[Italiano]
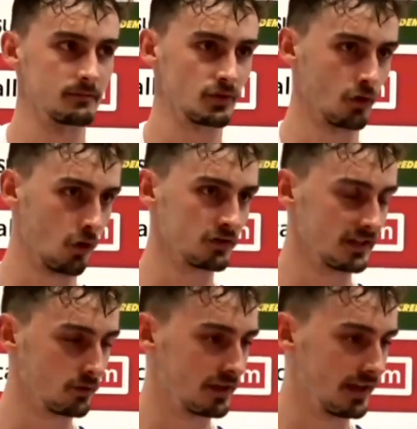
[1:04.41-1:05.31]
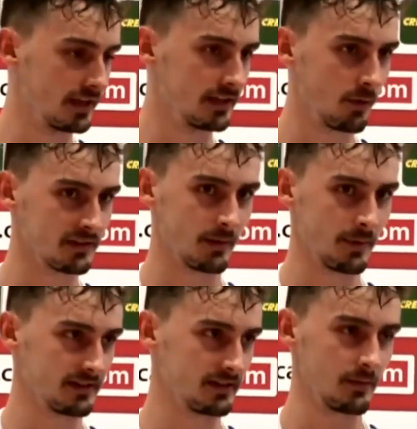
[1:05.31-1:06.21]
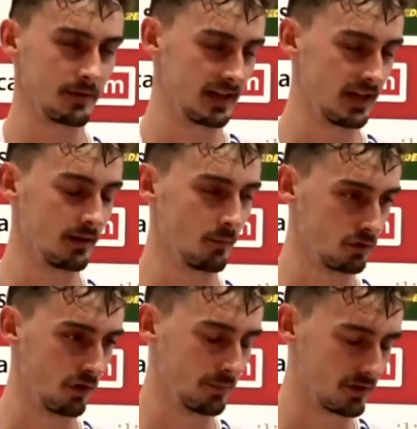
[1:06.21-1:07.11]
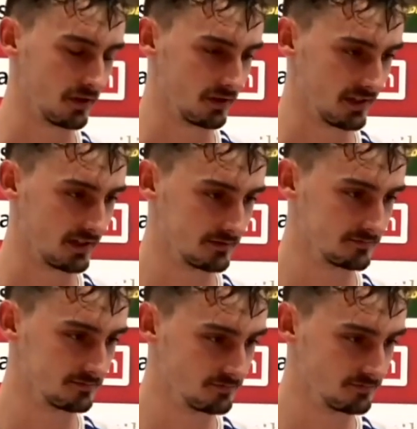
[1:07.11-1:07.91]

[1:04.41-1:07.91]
sono contento di questa partita perché è molto importante